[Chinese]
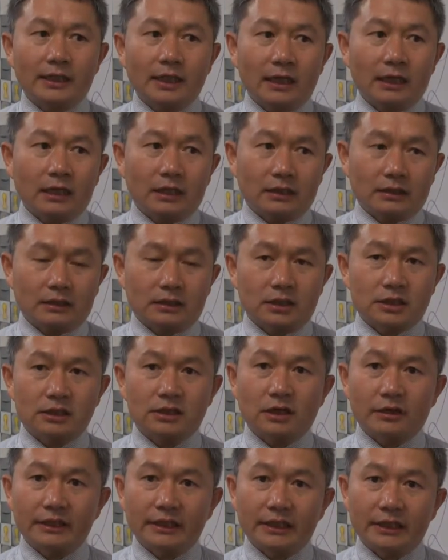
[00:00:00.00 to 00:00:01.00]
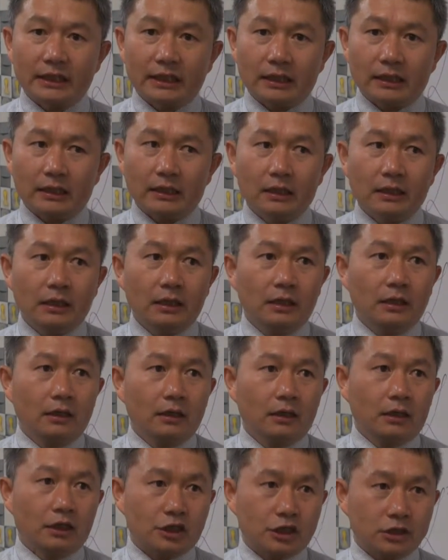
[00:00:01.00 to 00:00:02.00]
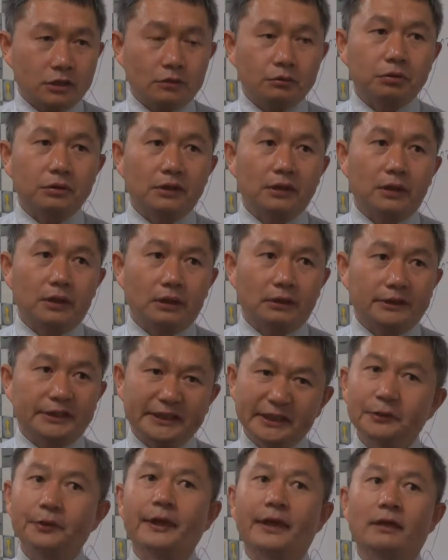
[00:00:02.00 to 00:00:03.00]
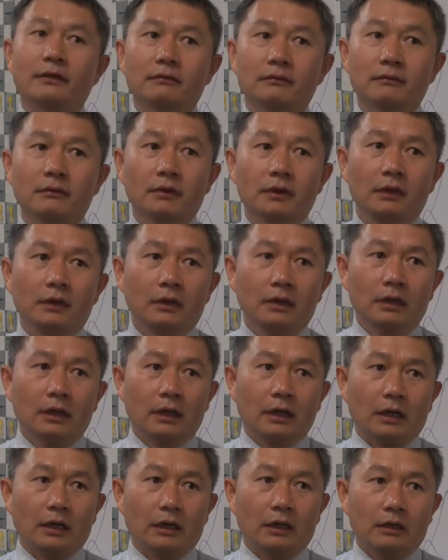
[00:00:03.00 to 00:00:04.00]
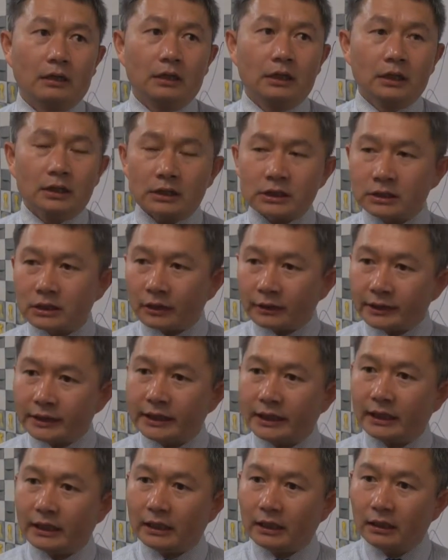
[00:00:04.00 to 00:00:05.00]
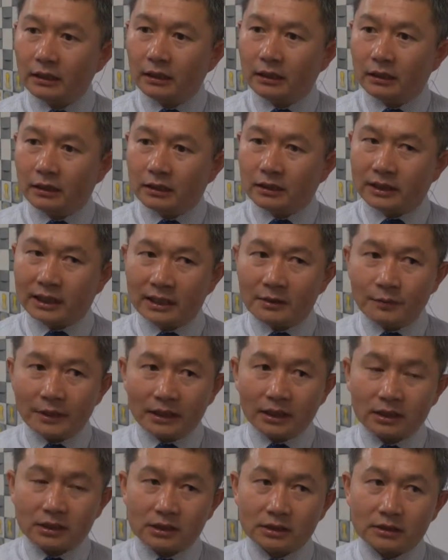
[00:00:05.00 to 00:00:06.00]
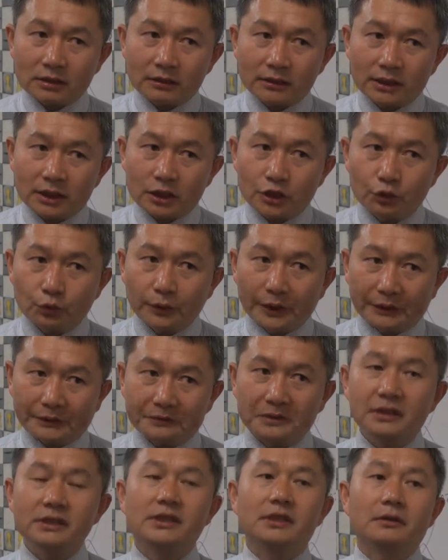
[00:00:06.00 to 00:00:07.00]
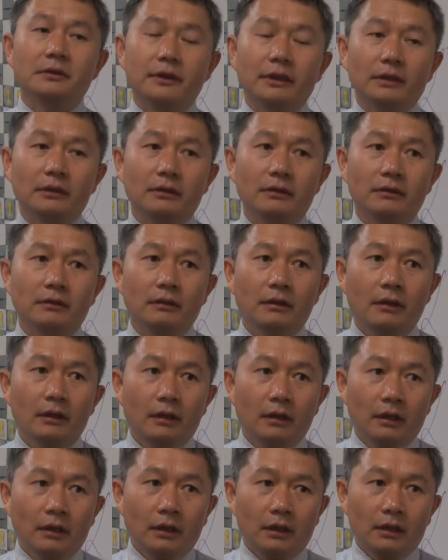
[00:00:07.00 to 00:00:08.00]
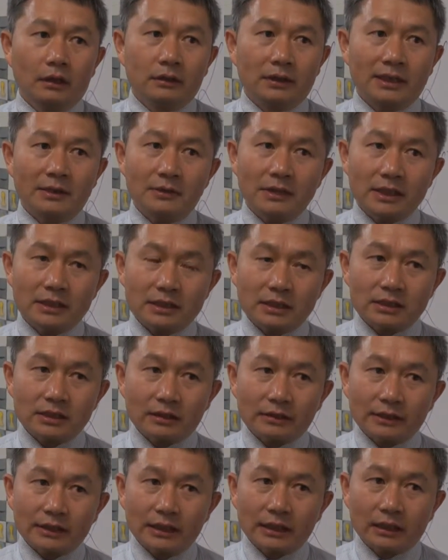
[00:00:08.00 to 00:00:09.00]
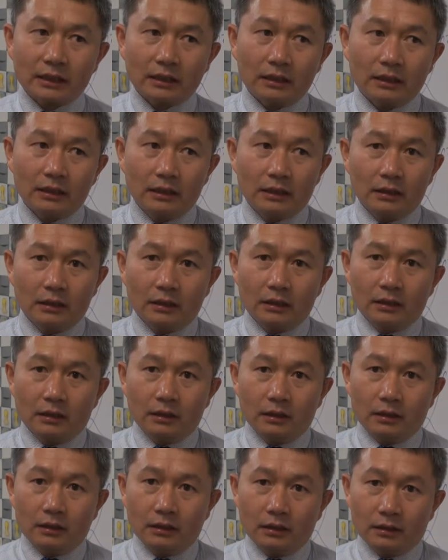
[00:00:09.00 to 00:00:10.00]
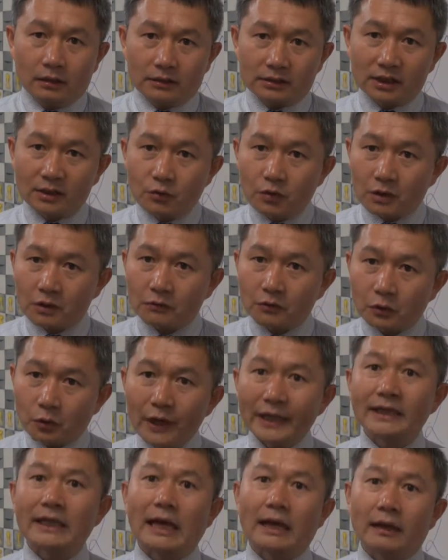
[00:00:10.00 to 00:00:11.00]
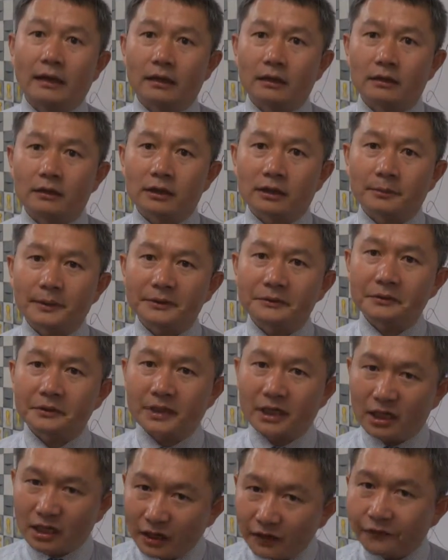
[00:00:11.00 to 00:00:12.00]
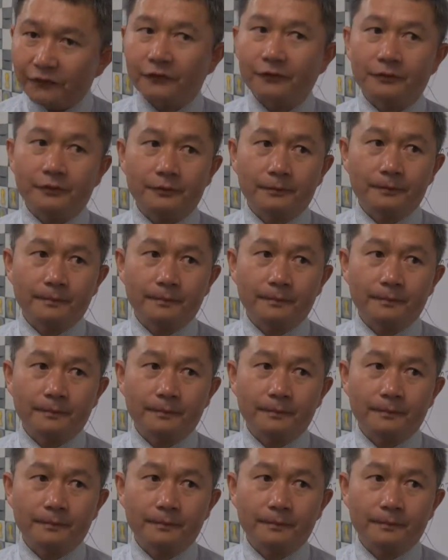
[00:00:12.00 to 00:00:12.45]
他制造一些吃苦的机会，啊，制造一些人为的制造一些受委屈的机会，人为的制造一些。呃，生活中的困难，让他们去克服，